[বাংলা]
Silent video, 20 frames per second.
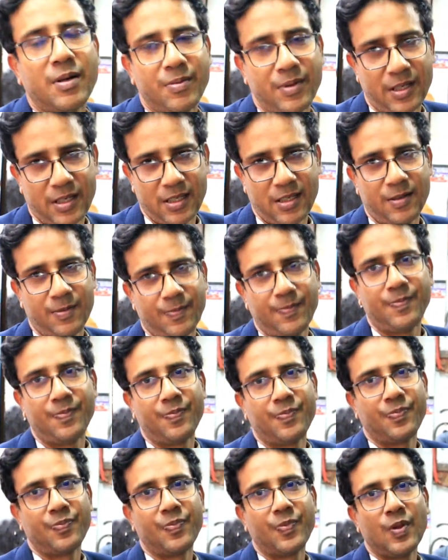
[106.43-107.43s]
পারবে না
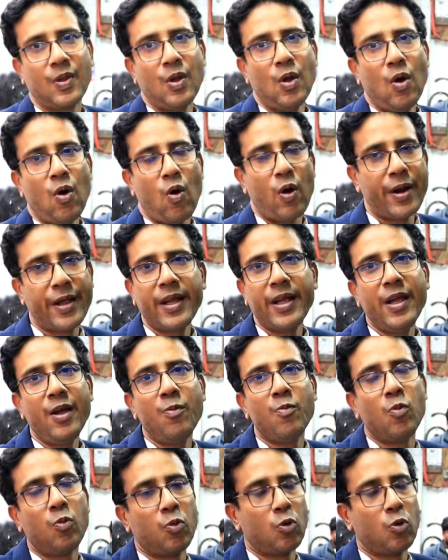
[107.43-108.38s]
আচ্ছা অনেকে